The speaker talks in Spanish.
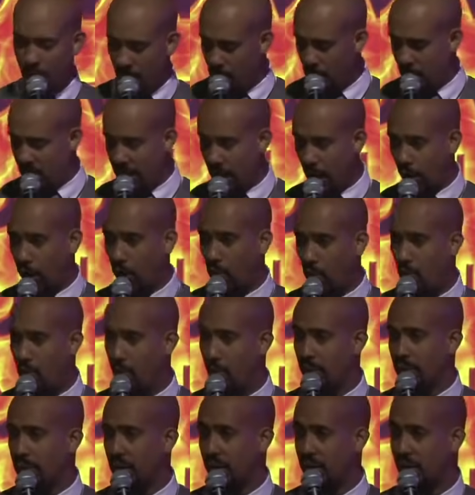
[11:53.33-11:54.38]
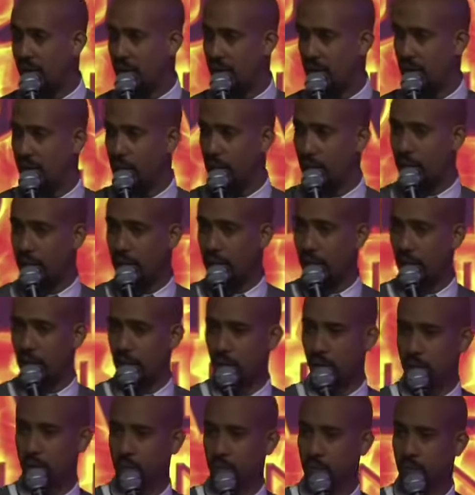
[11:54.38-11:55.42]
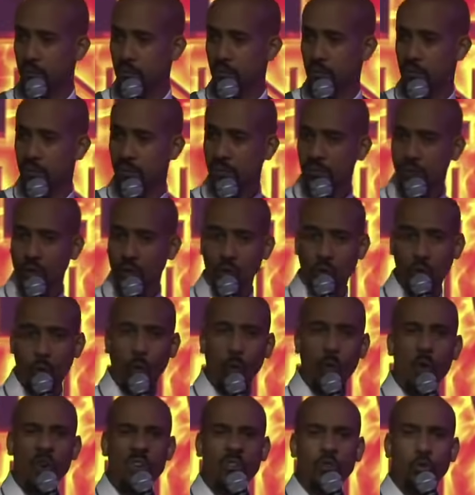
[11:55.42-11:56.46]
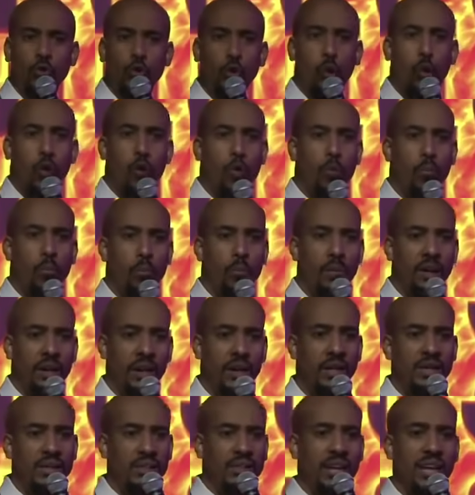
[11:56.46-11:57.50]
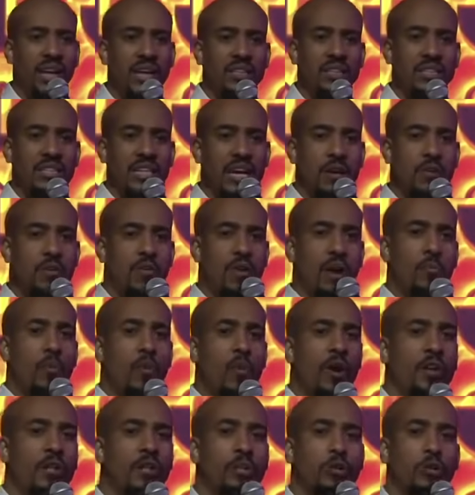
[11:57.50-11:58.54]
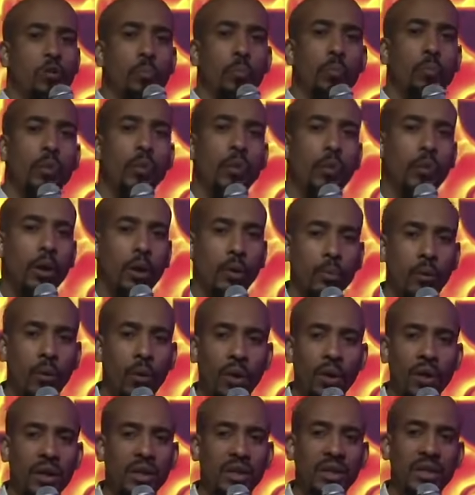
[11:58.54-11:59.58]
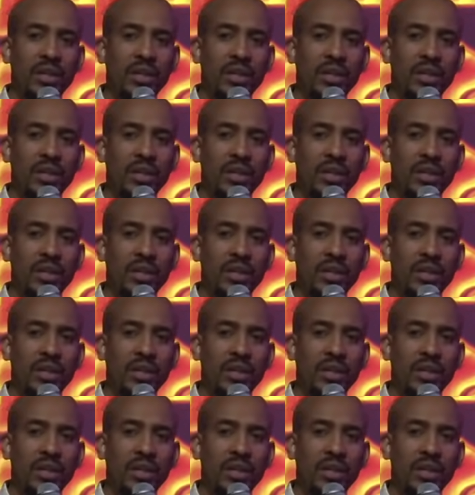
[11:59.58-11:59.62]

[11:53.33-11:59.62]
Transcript: y mira cómo me está tratando. Cuántos hombres se lanzaron la mujer de su prójimo y,